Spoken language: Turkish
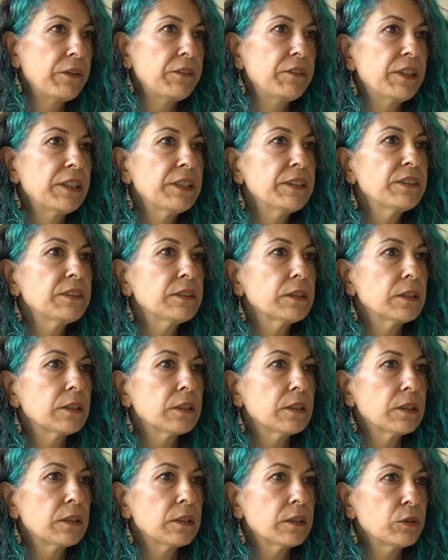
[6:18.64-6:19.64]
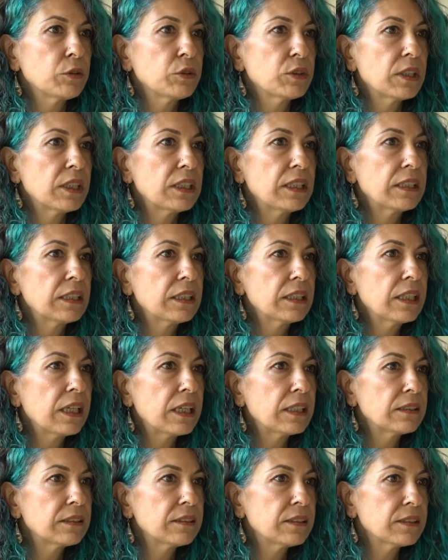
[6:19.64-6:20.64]
Evet, e, özellikle
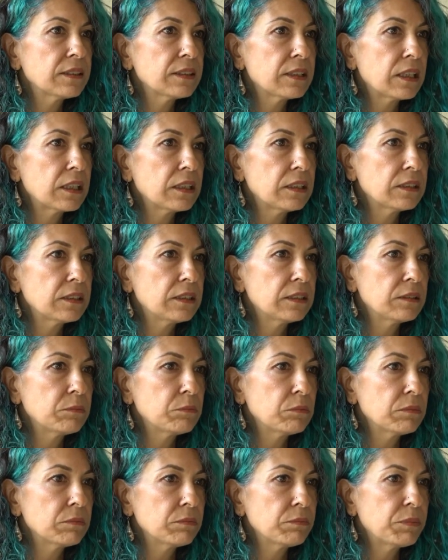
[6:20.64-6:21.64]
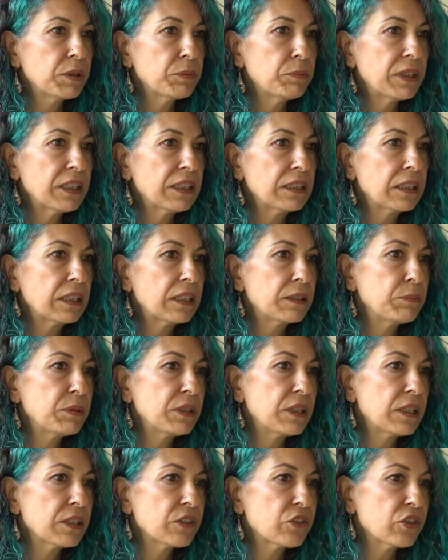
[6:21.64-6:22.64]
kendi tasarladığım bebekler
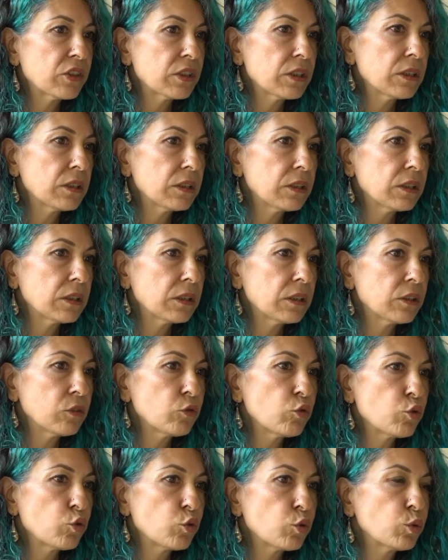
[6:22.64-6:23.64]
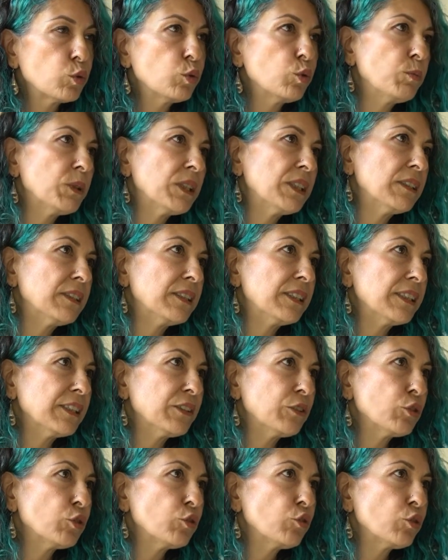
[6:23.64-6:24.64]
birazcık e, çocukluğuma da
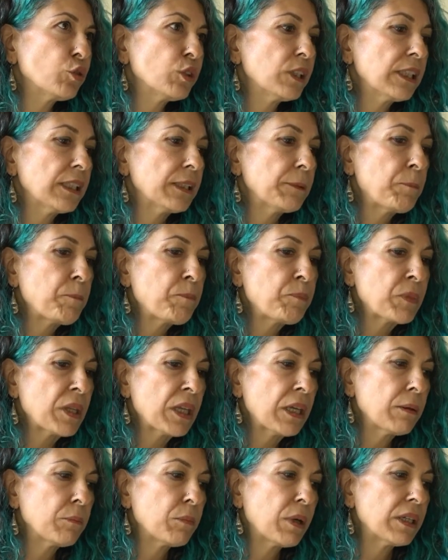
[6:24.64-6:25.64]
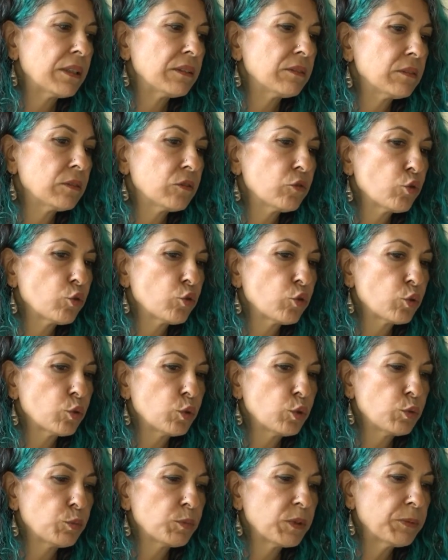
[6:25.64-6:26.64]
dayanıyor. Çünkü ben
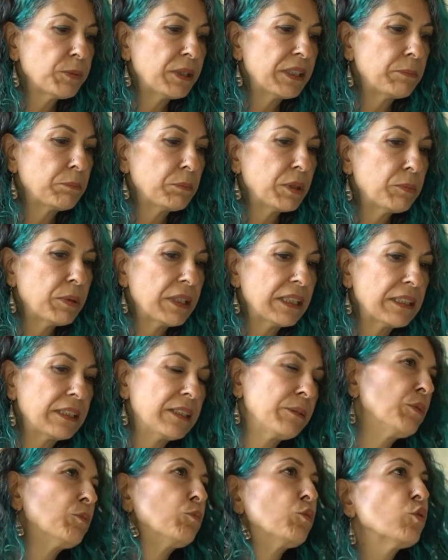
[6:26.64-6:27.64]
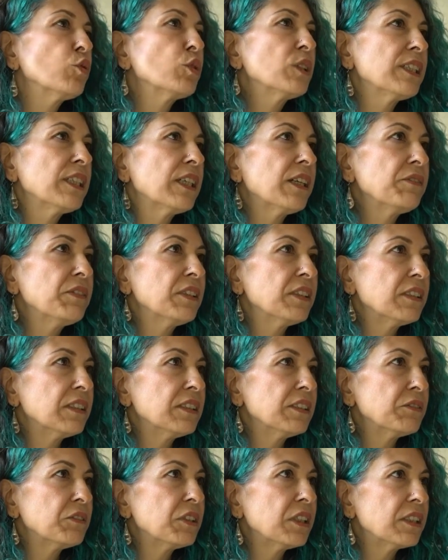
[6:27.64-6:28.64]
çocukluğumda benim bebeklerimin bütün
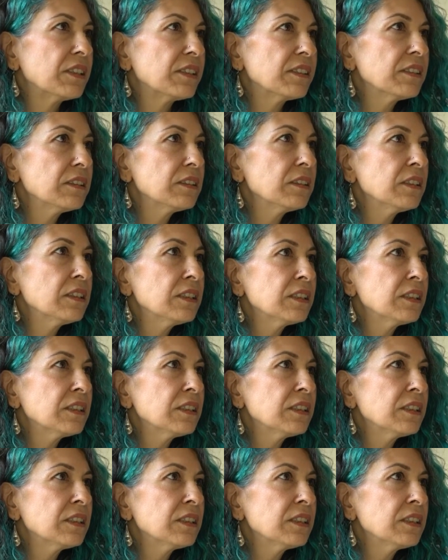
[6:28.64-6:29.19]
kıyafetleri vardı.